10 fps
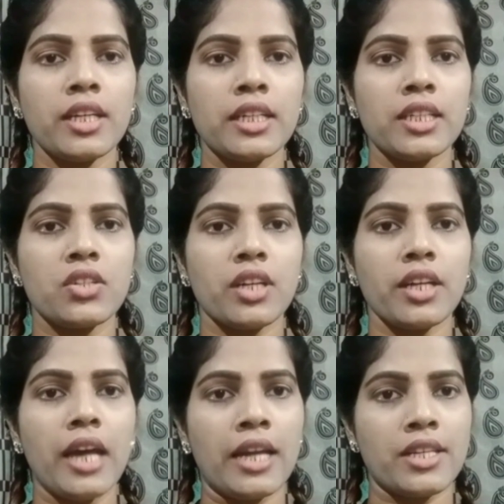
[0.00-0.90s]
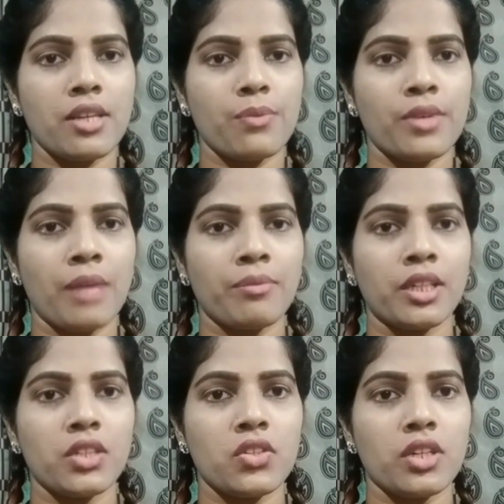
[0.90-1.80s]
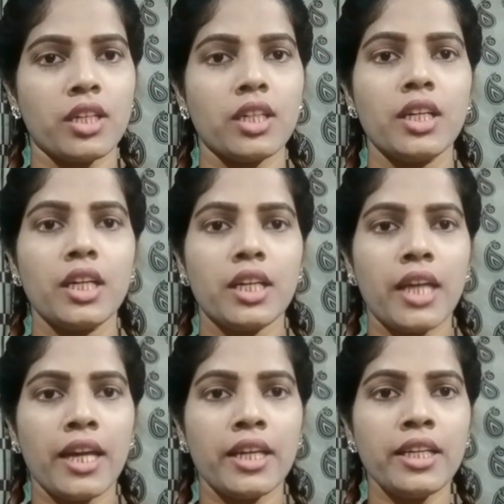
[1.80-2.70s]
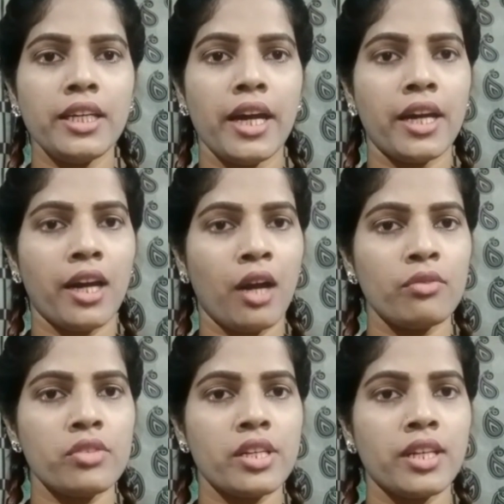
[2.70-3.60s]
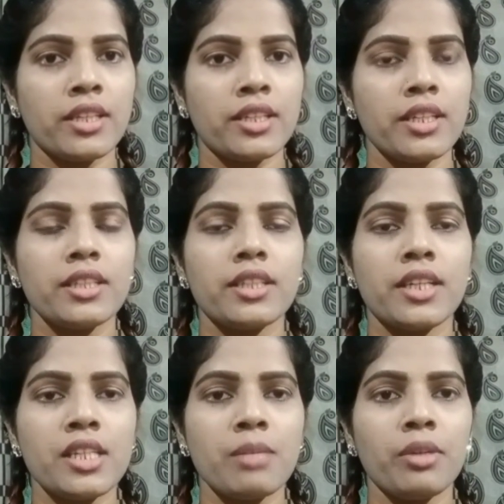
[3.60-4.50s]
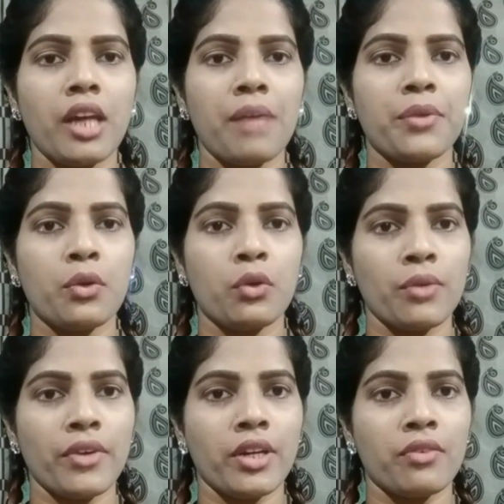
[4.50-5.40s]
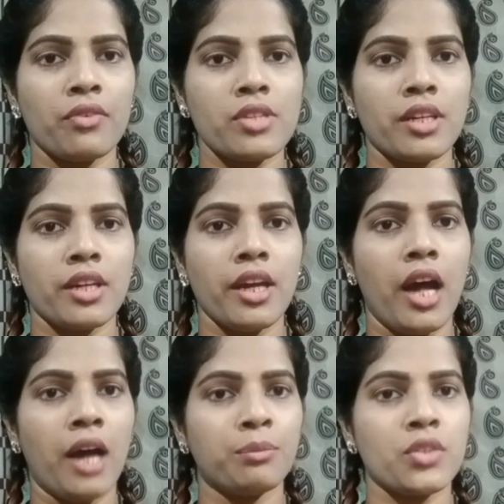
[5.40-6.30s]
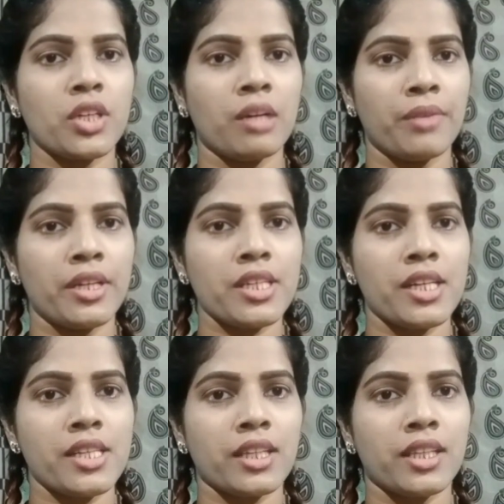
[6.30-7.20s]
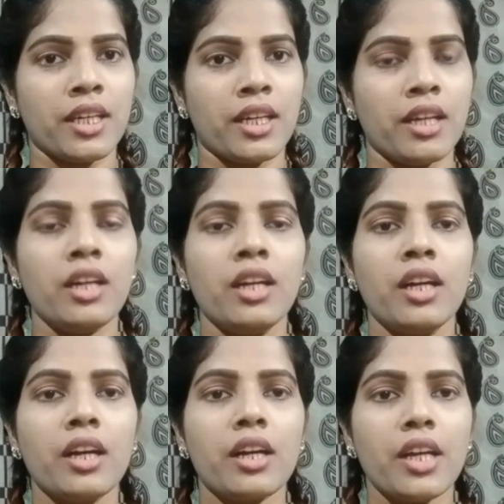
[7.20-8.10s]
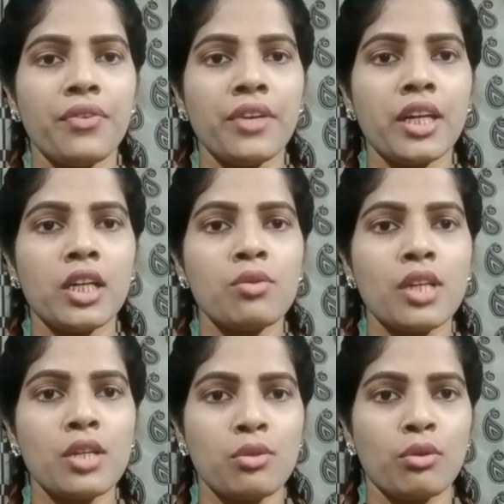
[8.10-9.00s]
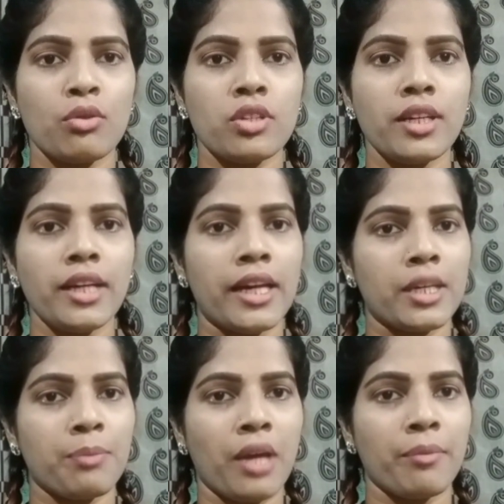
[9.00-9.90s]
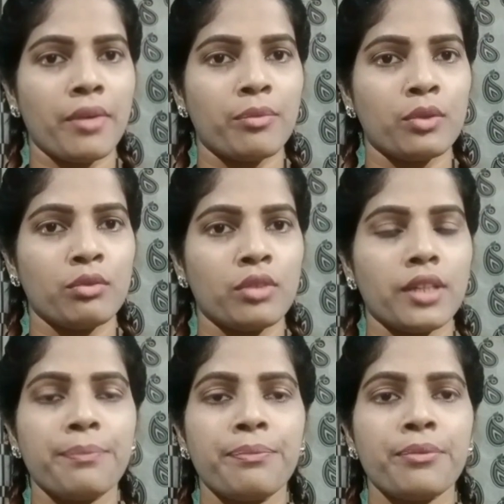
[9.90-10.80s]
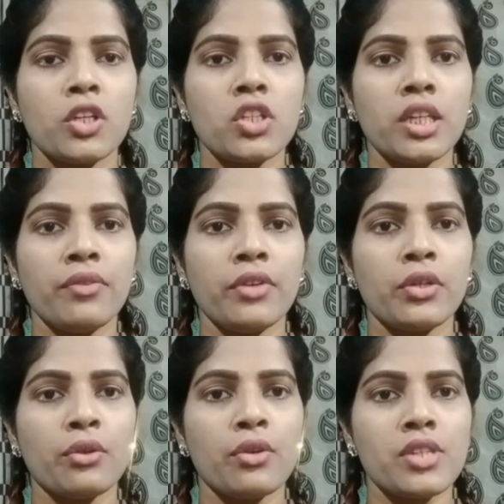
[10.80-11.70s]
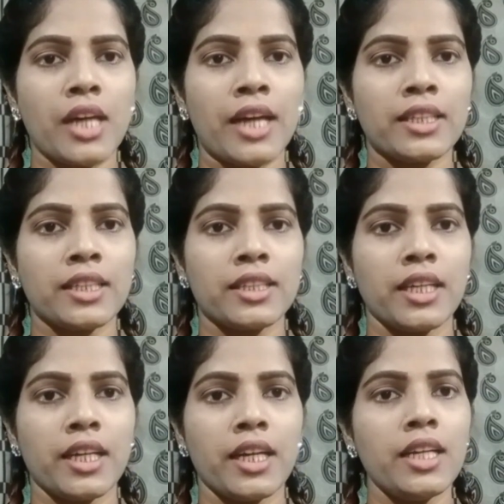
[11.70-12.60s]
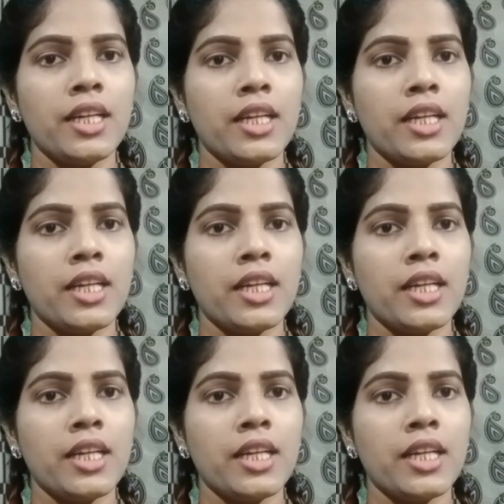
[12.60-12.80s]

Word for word: कर लीजिए एंड सब्सक्राइब कर लीजिए टैली एंड अकाउंट से रिलेटेड किसी भी टाइप की कोई भी कन्फ्यूज़न है आप मुझे कमेंट्स कर सकते हैं डेफिनेटली उसका सोल्यूशन एंड रिप्लाई मैं आपको दूंगी तो चलिए वीडियो को स्टार्ट करते हैं